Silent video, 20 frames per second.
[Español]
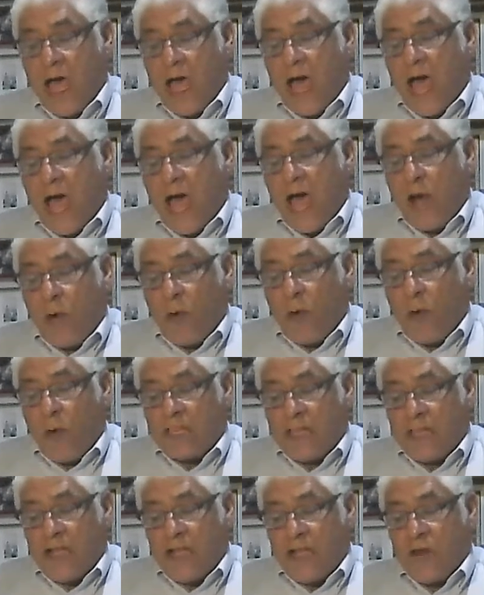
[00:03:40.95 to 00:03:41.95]

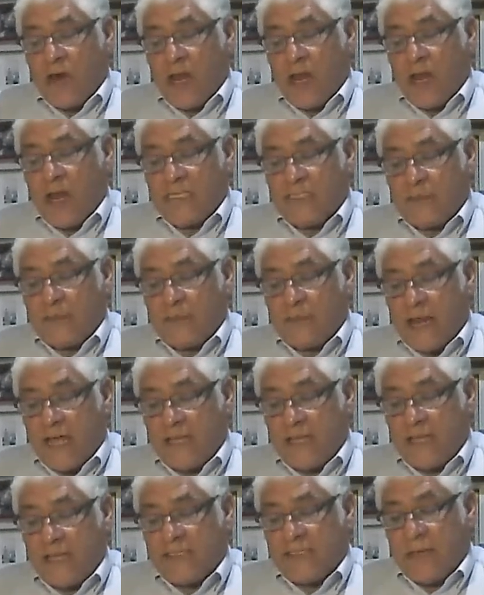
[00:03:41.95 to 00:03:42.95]
aguardando la
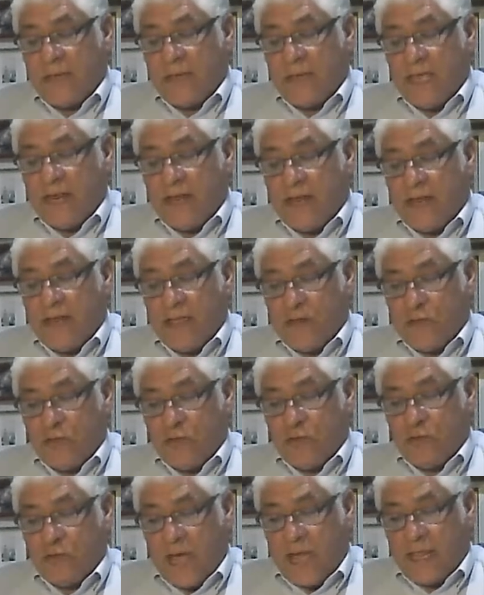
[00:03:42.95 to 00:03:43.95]
esperanza
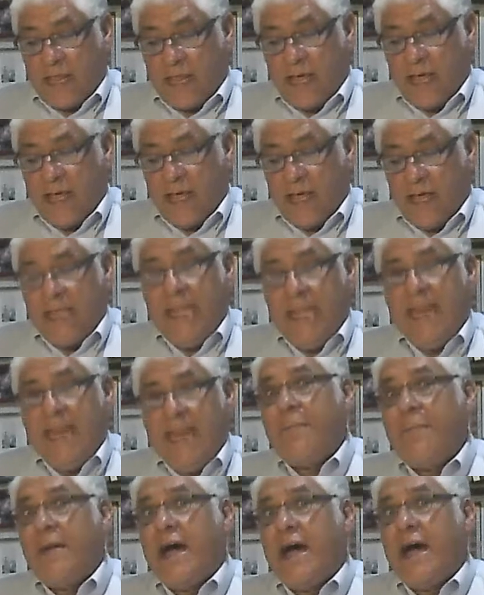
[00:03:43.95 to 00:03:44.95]
bienaventurada y
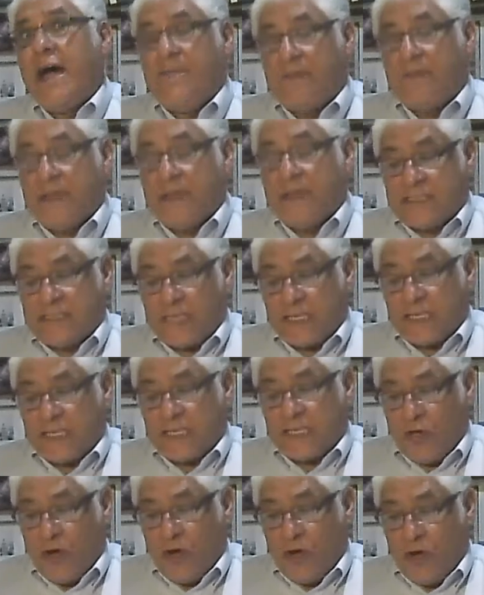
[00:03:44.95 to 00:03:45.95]
la
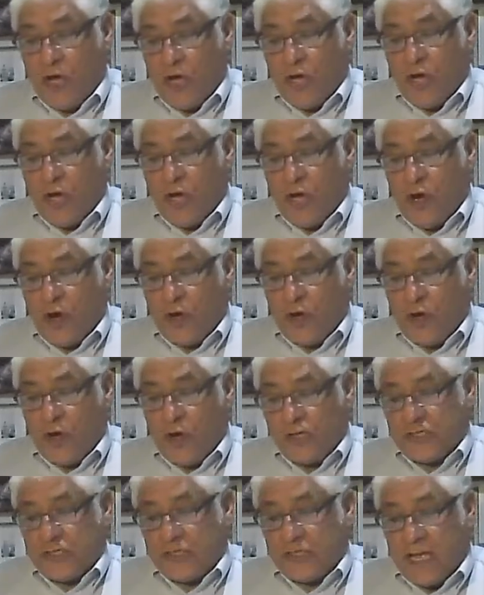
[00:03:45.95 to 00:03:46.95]
manifestación
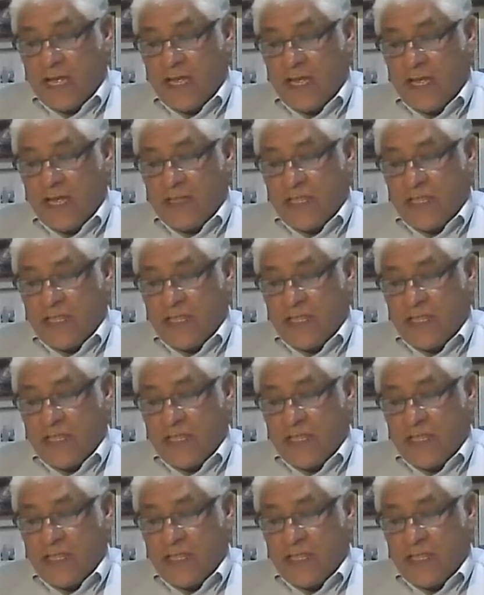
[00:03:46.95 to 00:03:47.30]
gloriosa